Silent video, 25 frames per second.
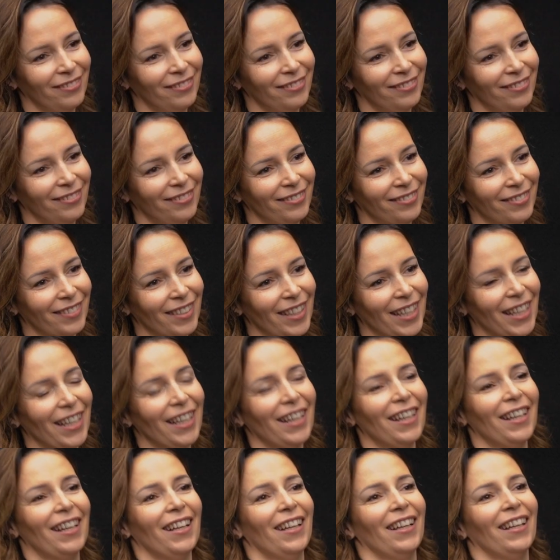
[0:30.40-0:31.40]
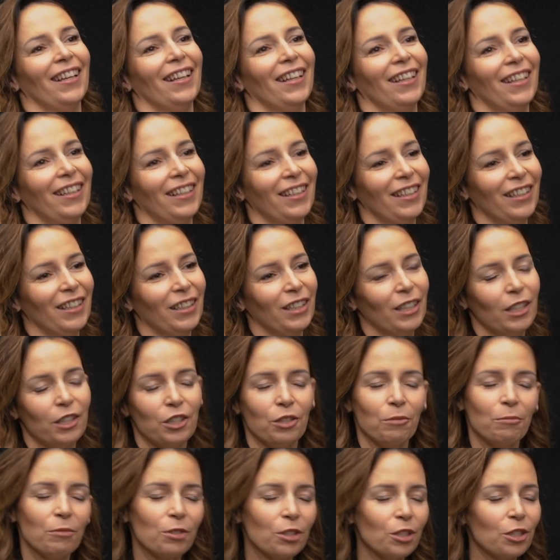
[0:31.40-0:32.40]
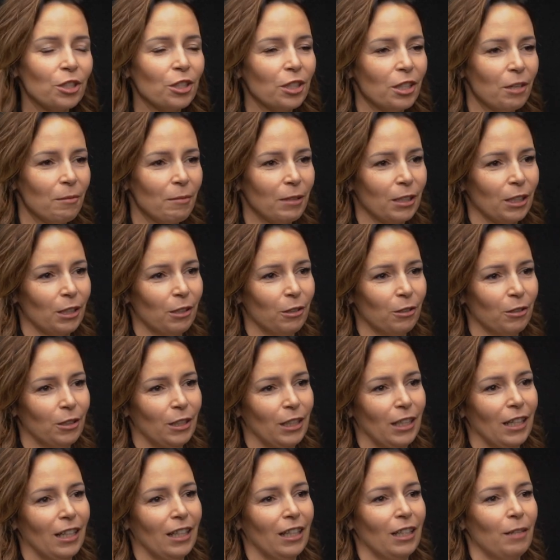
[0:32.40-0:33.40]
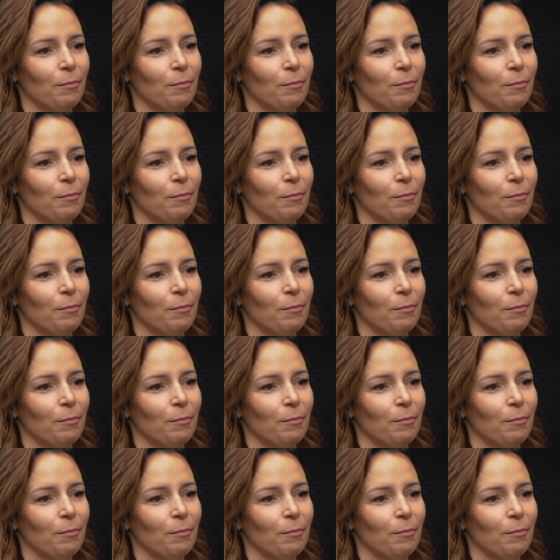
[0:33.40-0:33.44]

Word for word: day? E, znaczy myślę, że nie ma takiego dnia.